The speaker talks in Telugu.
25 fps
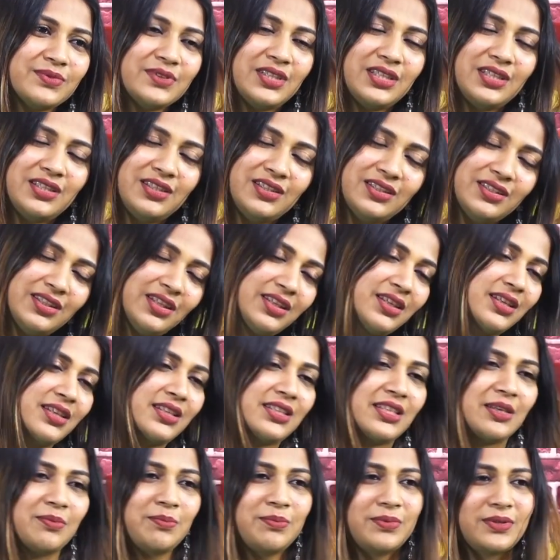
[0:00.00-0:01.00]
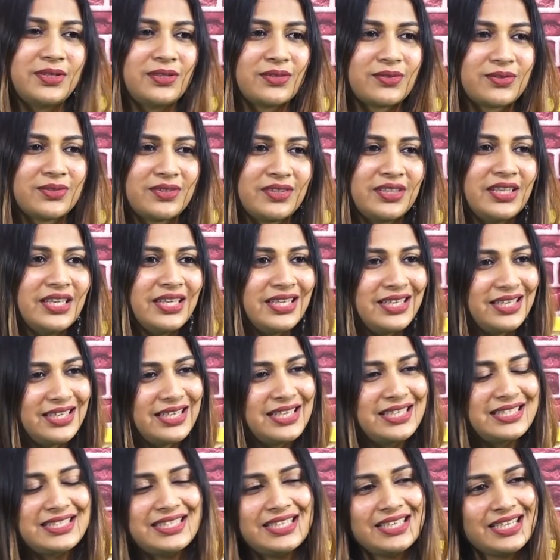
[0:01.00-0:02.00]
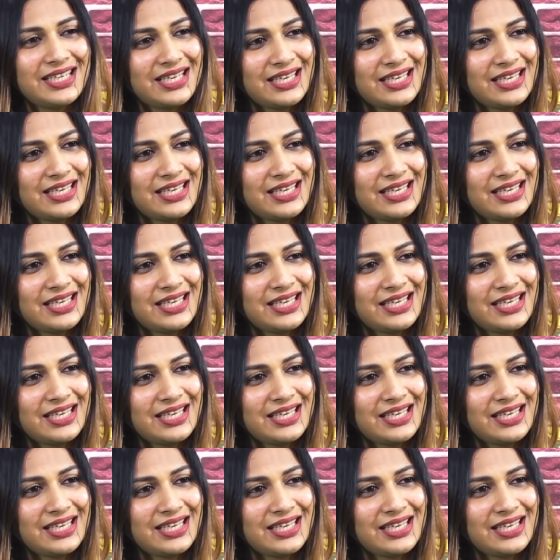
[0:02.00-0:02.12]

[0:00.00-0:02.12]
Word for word: అందరు నన్ను తప్పు అనుకుని ఇండస్ట్రీకి